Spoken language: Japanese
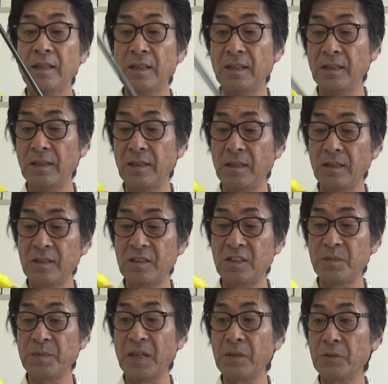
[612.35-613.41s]
えー、
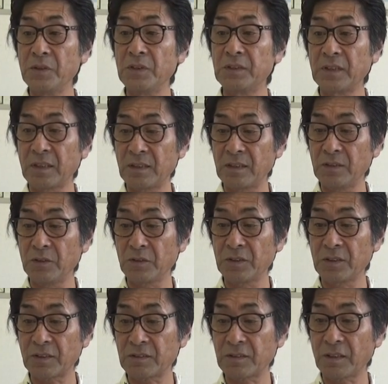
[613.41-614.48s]
地面を置いたり余
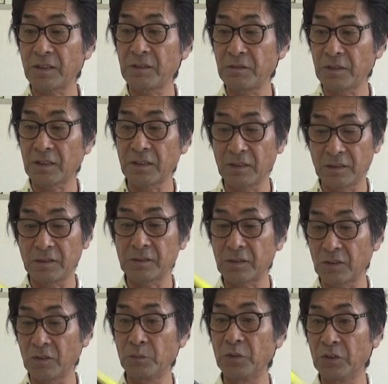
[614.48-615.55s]
儀なくされるわけなんです
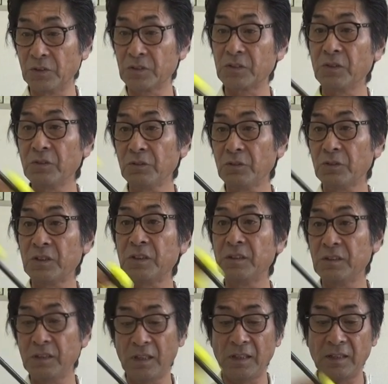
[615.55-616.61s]
けどもその時
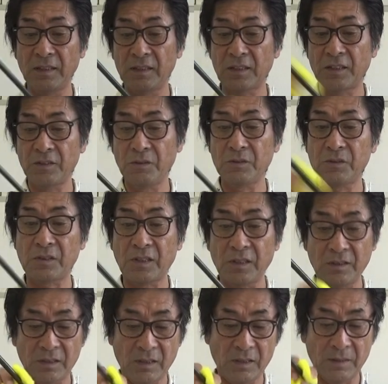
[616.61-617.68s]
にね気をつけ
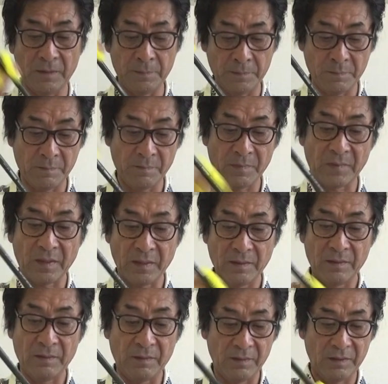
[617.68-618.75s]
て
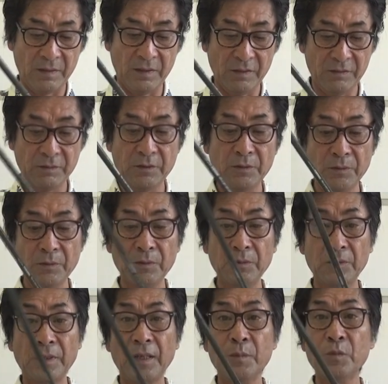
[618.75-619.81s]
いる
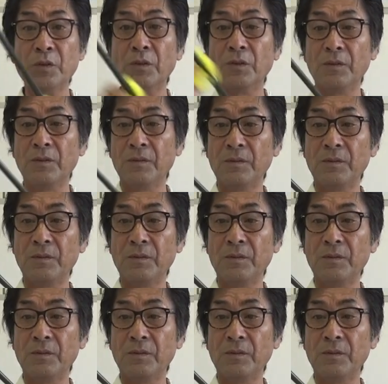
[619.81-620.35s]
ようでも